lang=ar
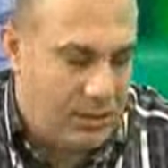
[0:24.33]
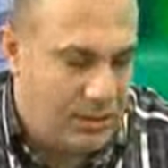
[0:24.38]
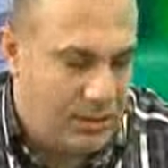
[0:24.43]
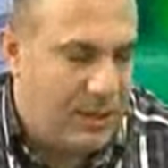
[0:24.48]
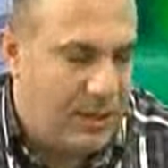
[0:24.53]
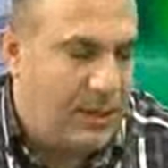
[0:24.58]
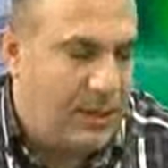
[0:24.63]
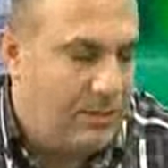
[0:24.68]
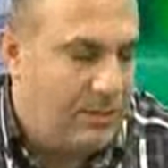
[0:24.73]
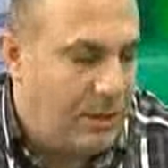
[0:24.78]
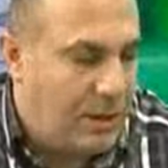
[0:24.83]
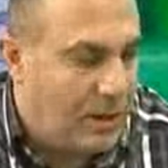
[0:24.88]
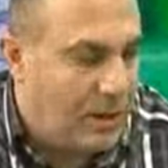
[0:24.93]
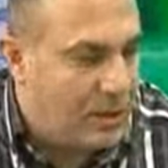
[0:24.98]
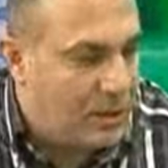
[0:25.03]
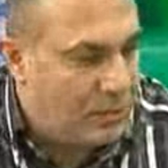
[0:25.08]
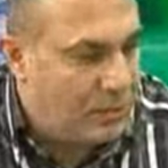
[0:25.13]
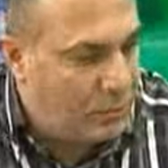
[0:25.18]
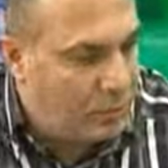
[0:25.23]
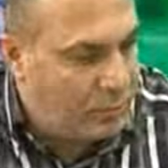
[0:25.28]
ثاني آه،
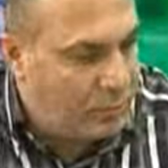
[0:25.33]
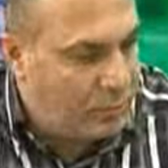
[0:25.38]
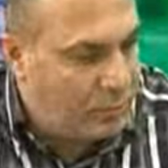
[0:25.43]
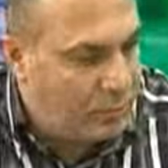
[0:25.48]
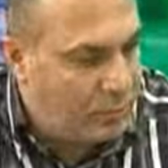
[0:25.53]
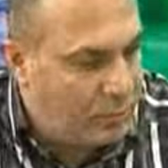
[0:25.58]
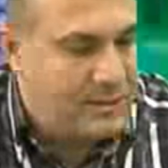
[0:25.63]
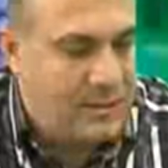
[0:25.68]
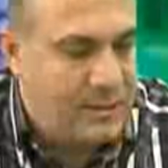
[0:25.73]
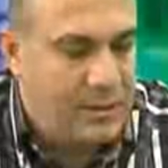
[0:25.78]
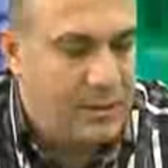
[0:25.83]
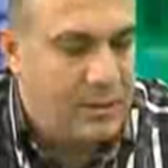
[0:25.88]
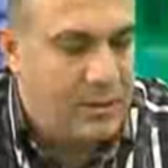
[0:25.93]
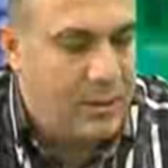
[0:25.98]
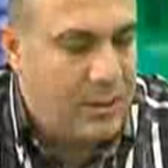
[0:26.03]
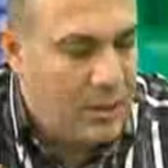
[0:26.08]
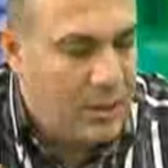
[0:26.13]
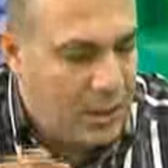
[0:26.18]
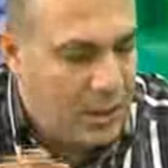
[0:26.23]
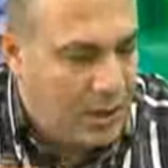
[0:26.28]
بالعرب وباسيا
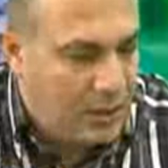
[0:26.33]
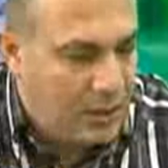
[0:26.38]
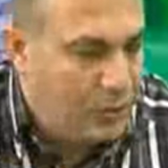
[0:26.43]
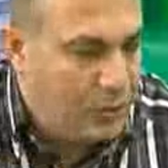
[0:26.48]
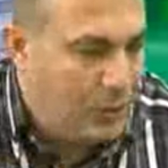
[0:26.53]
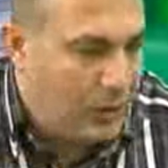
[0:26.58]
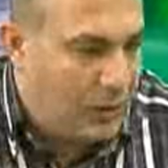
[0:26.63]
على طول